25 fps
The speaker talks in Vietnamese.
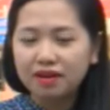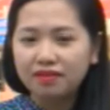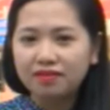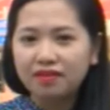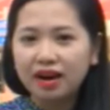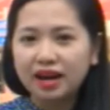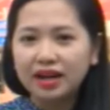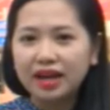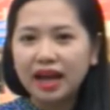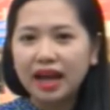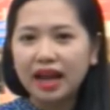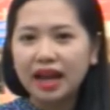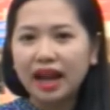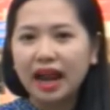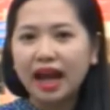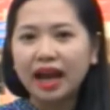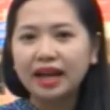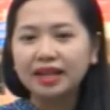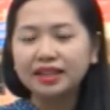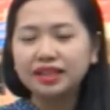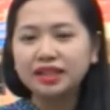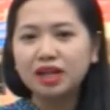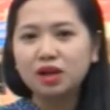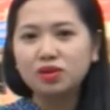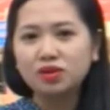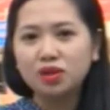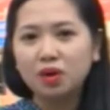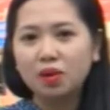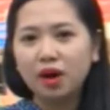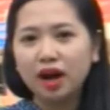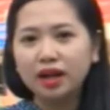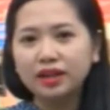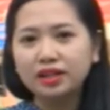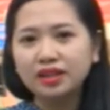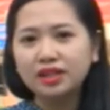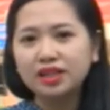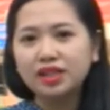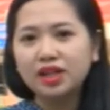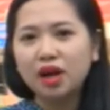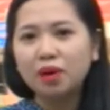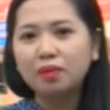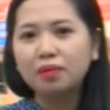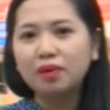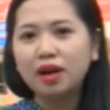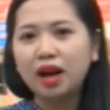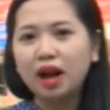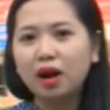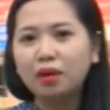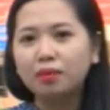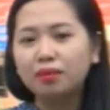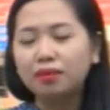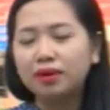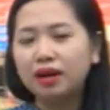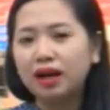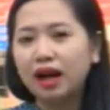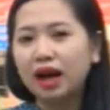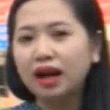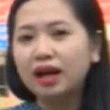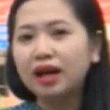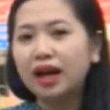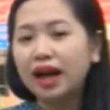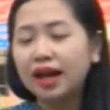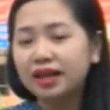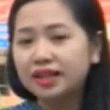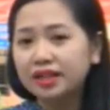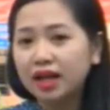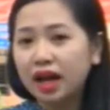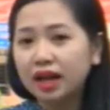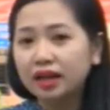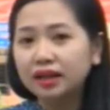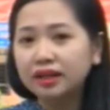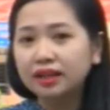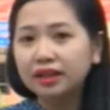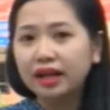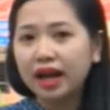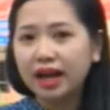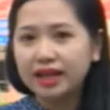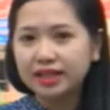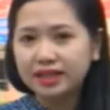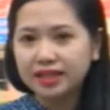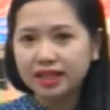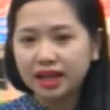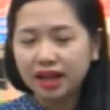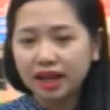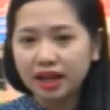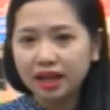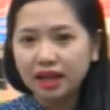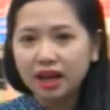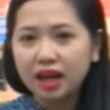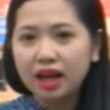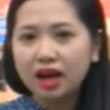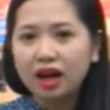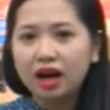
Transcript: và để lại nhiều dấu ấn trong lòng các nghệ nhân, nghệ sĩ